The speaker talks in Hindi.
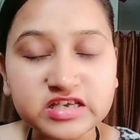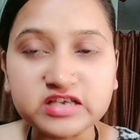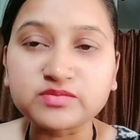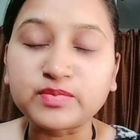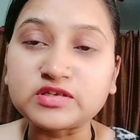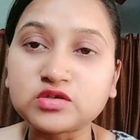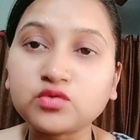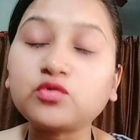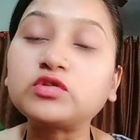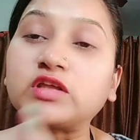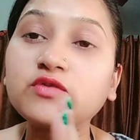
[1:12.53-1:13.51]
एक्सपेंसिव
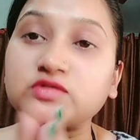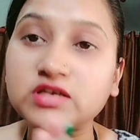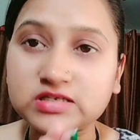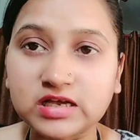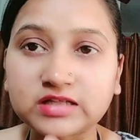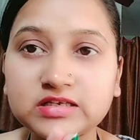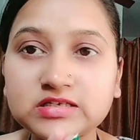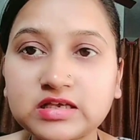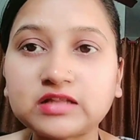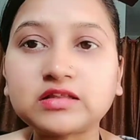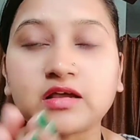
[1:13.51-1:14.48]
होते हैं उसके साथ ही
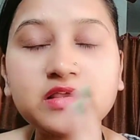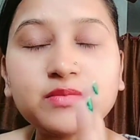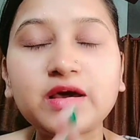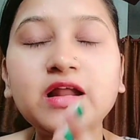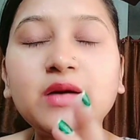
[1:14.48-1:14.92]
साथ कई बार